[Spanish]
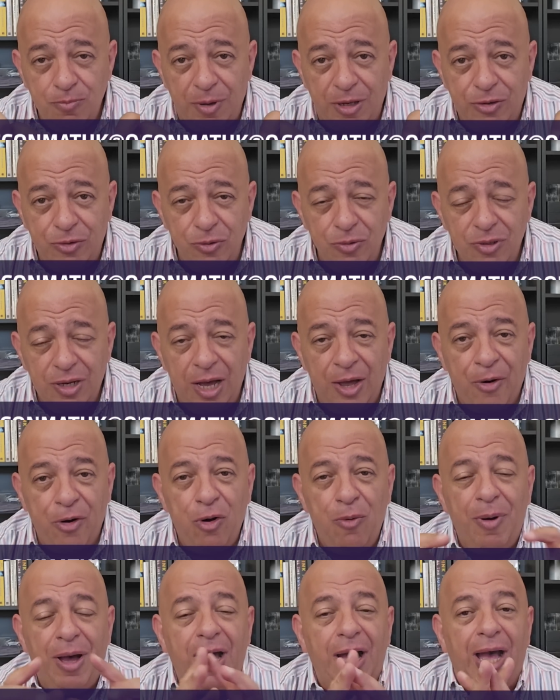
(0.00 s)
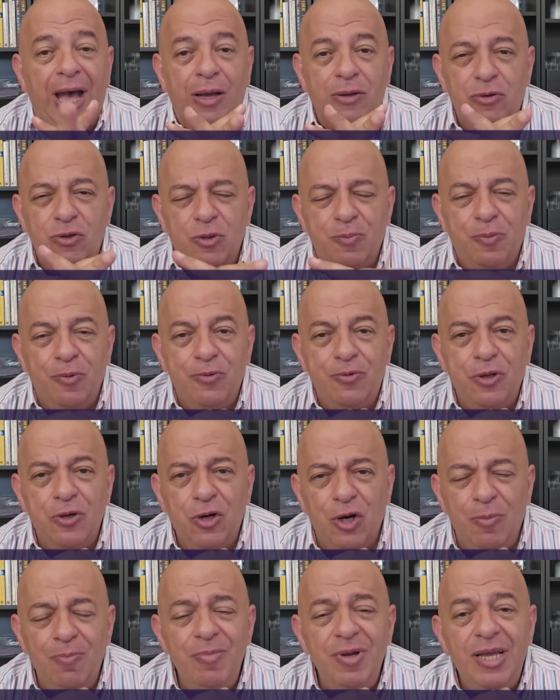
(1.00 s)
Matuk
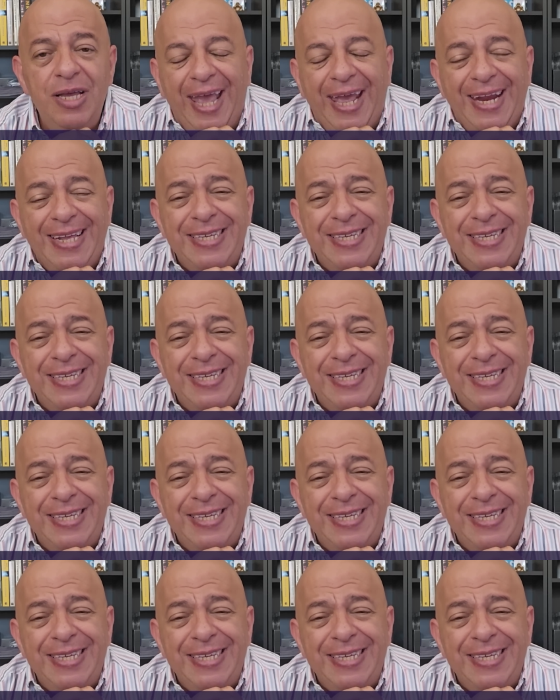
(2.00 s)
outlook.com. En